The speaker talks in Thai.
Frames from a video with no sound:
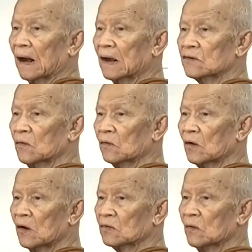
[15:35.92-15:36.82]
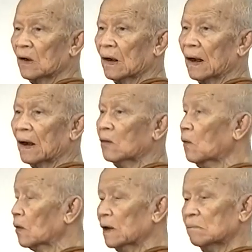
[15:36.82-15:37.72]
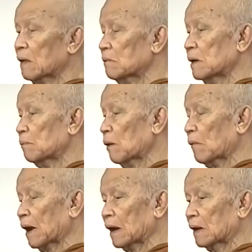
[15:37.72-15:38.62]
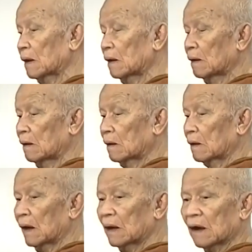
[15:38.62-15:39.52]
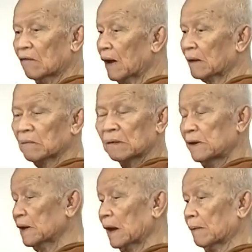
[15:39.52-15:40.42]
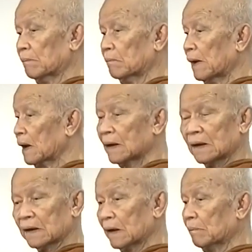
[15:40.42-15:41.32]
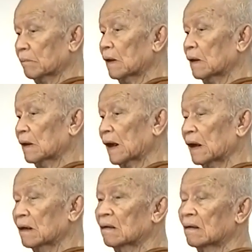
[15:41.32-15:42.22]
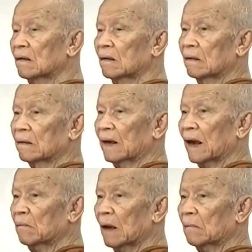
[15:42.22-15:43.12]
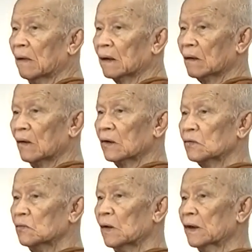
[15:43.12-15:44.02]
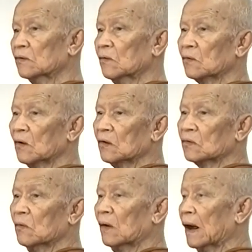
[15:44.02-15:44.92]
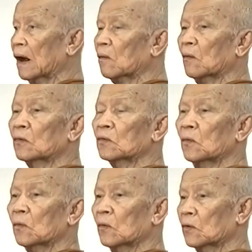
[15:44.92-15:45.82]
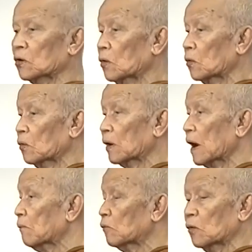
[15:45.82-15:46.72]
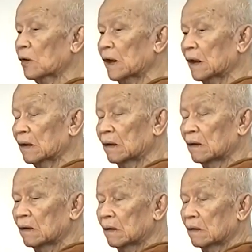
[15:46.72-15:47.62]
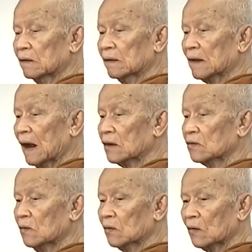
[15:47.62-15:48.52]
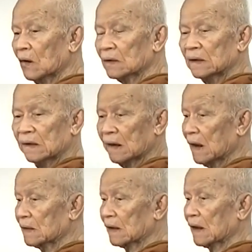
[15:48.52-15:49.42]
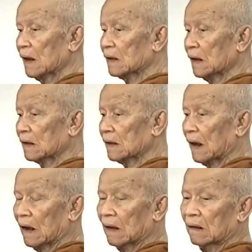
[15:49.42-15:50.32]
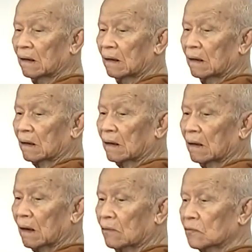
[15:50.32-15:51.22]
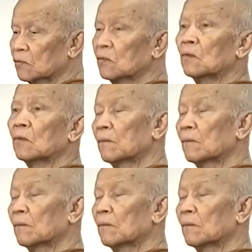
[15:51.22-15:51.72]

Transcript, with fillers: การสงเคราะห์สงหาโลกนี้ไม่มีประมาณ เงินในวัดไม่มีเก็บ ไม่เคยเก็บเงินนะได้มามากน้อยช่วย สงเคราะห์สงหาคนทุกคนจนโรงร่ำโรงเรียน สถานสงเคราะห์ที่ราชการต่างๆเข้าสู่